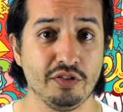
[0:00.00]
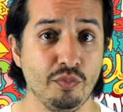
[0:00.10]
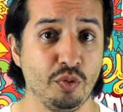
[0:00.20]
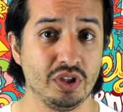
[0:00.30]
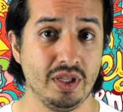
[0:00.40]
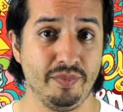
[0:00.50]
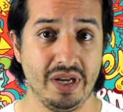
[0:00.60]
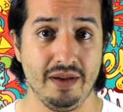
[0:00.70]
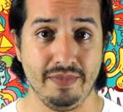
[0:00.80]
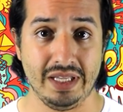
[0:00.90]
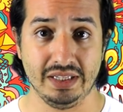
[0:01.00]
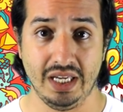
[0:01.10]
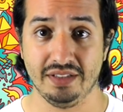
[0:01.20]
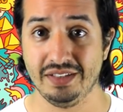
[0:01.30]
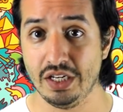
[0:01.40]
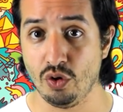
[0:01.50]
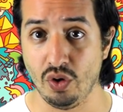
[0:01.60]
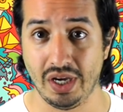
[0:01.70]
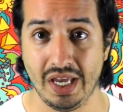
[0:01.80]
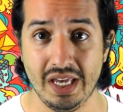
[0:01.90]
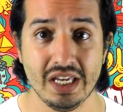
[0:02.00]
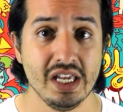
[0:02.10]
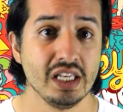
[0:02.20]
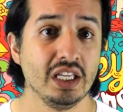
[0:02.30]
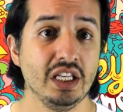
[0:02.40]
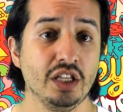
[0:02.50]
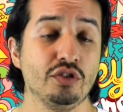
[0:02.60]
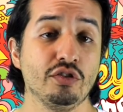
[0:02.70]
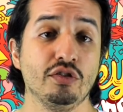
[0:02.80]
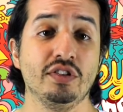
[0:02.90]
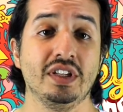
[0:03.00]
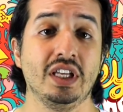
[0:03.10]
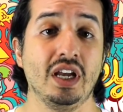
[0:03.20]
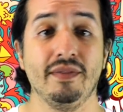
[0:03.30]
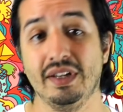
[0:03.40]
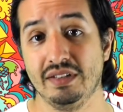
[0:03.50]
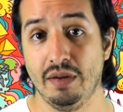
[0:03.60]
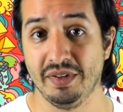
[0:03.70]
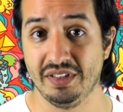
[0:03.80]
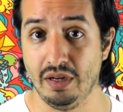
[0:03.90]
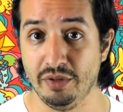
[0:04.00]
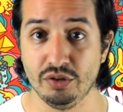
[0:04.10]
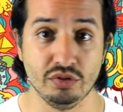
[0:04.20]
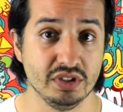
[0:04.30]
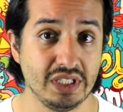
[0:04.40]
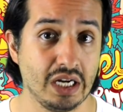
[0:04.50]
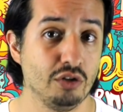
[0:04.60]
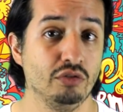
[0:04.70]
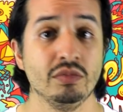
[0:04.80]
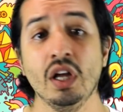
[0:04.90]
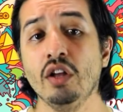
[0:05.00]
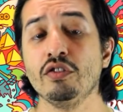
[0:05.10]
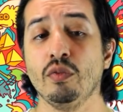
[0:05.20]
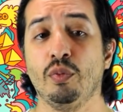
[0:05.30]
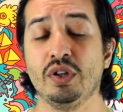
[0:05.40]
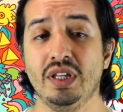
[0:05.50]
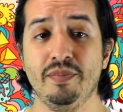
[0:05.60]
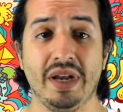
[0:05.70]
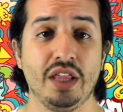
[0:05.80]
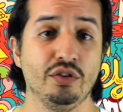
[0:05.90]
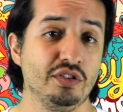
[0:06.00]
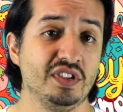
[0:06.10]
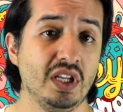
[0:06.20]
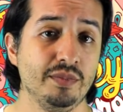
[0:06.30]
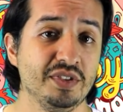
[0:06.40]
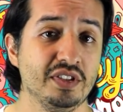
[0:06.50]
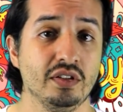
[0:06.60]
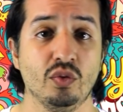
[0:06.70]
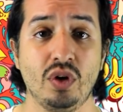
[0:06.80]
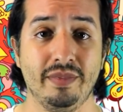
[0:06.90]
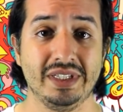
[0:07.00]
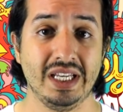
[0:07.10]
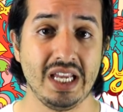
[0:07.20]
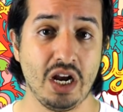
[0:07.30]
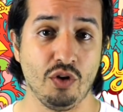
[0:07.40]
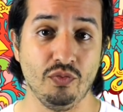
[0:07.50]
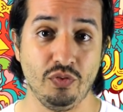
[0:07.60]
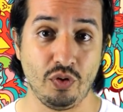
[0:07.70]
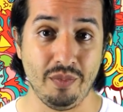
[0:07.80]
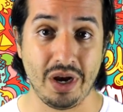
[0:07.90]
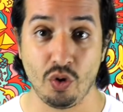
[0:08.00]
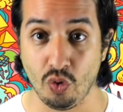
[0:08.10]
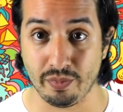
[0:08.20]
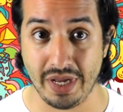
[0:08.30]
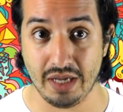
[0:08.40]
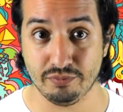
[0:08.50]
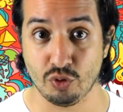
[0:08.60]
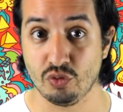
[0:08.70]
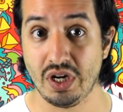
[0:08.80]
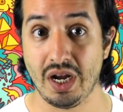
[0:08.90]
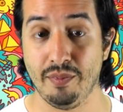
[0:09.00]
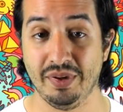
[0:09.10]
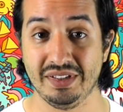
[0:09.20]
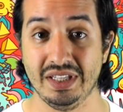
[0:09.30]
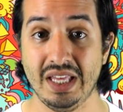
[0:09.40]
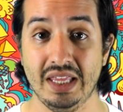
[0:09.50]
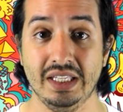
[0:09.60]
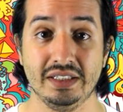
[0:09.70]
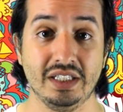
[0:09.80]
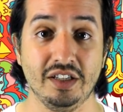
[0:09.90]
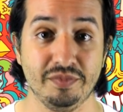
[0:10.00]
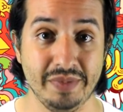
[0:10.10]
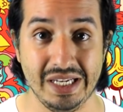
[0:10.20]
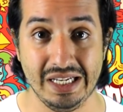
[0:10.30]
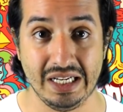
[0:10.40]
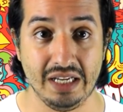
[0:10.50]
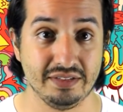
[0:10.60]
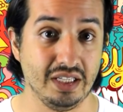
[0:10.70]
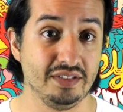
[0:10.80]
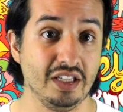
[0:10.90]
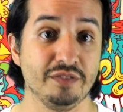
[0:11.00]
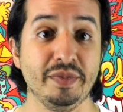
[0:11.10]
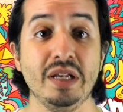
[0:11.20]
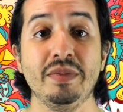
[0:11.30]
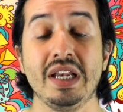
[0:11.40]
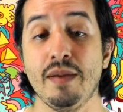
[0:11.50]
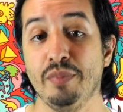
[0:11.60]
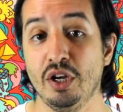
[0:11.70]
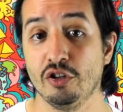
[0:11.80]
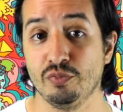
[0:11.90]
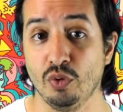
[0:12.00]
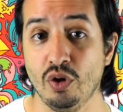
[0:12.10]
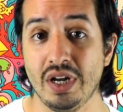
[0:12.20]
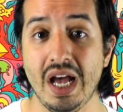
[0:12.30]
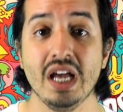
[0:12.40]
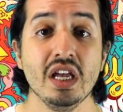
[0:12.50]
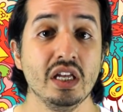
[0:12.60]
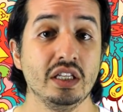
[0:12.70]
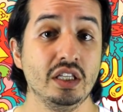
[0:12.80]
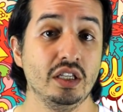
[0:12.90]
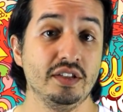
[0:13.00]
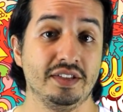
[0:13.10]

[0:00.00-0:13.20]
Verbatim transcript: soporte para banda 5G, 512 GB de almacenamiento interno, Soporte para dos SIMs, una batería con forma curva, con una capacidad de 3000 hasta 6000 mAh y